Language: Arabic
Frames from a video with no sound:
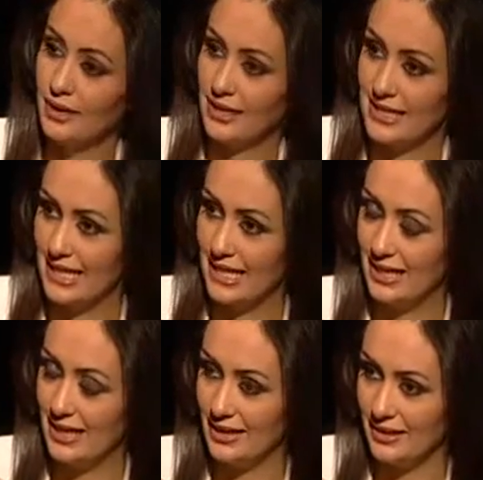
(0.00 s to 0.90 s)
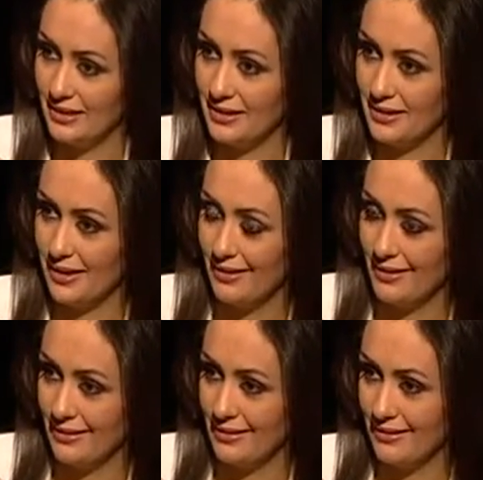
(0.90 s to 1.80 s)
جرازيلا الذي
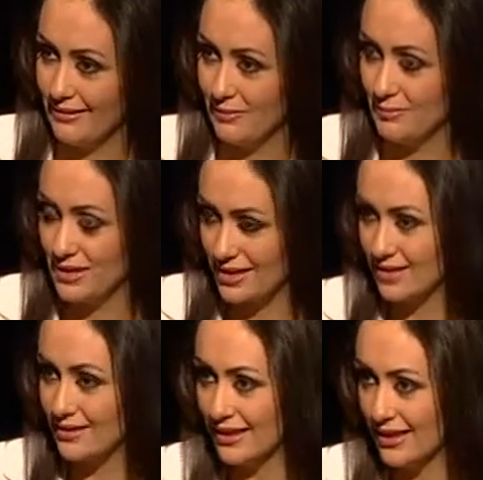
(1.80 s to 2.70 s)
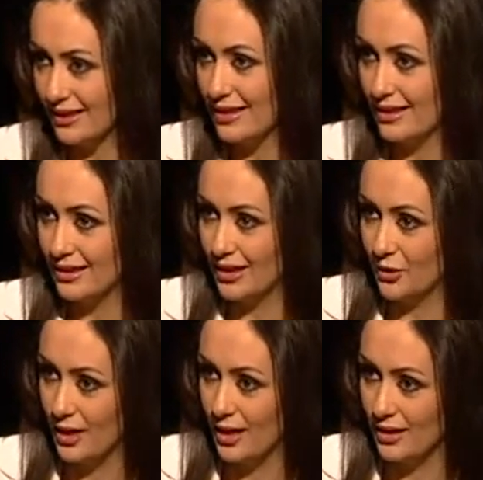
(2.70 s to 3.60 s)
آه، بصدد الإعداد
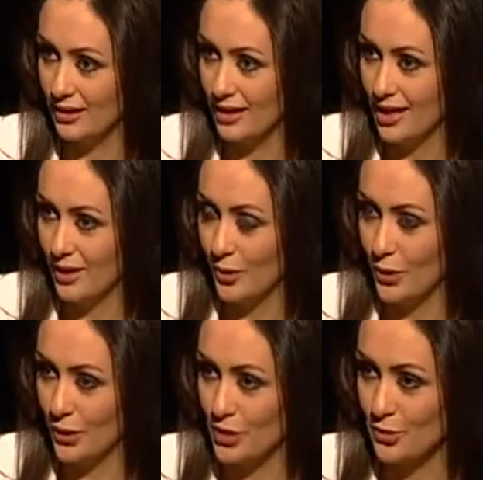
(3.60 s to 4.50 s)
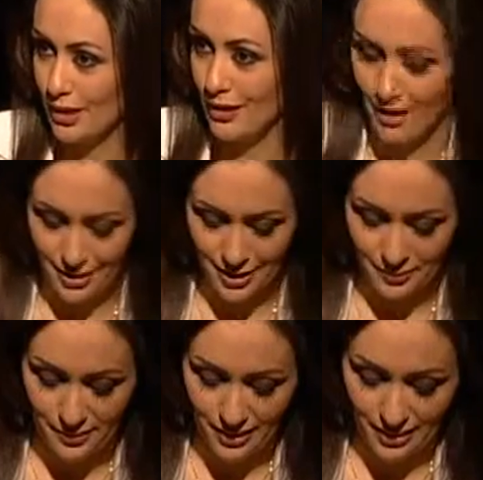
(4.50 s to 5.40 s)
له الآن وهو يشمل
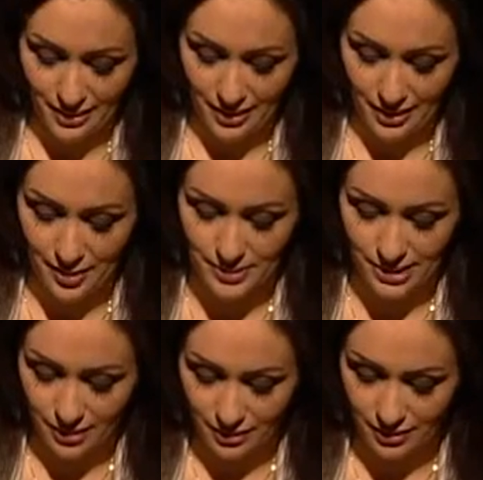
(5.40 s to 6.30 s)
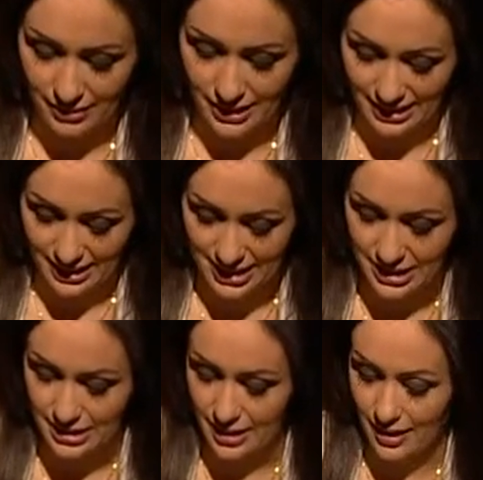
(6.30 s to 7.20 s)
عالم آه، ابتكارات
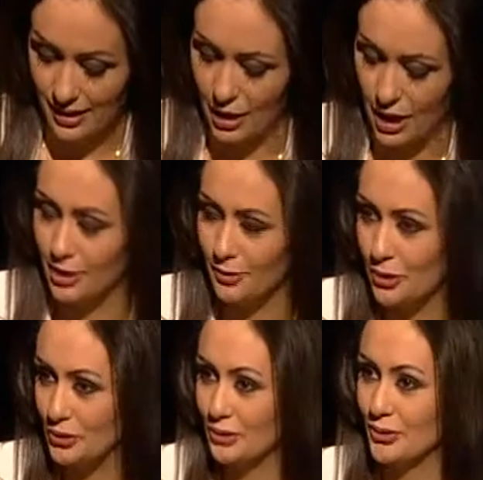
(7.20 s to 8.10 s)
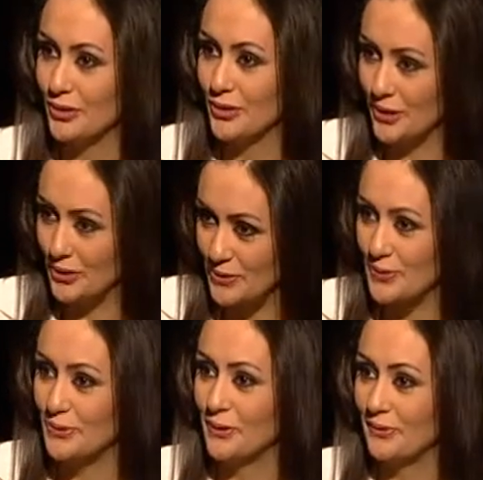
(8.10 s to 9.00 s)
هندسية عالم عطور
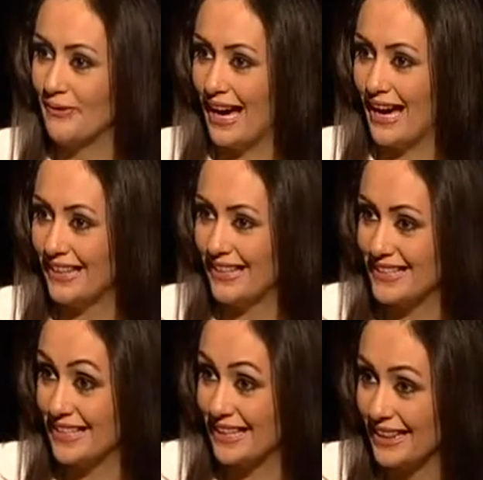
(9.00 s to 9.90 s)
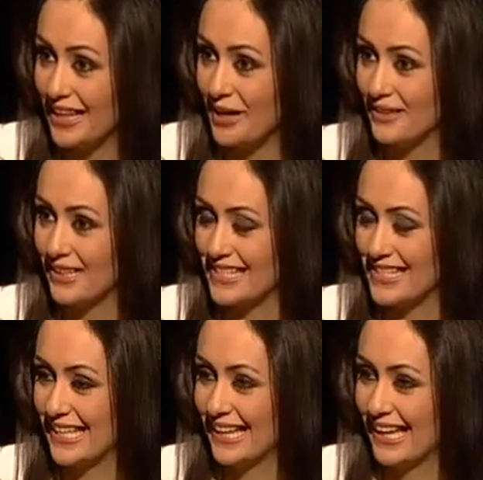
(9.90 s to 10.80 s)
رسوم أين الله. ستذهب
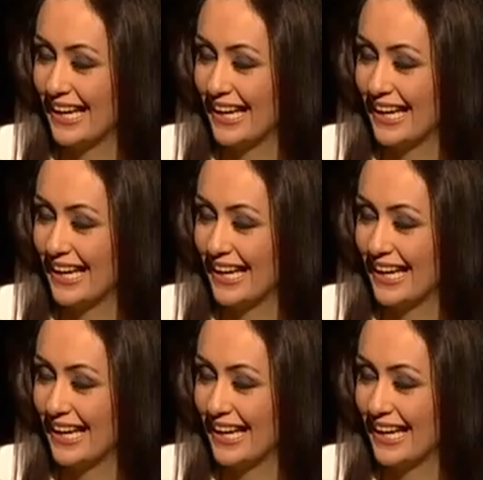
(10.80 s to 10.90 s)
جرازيلا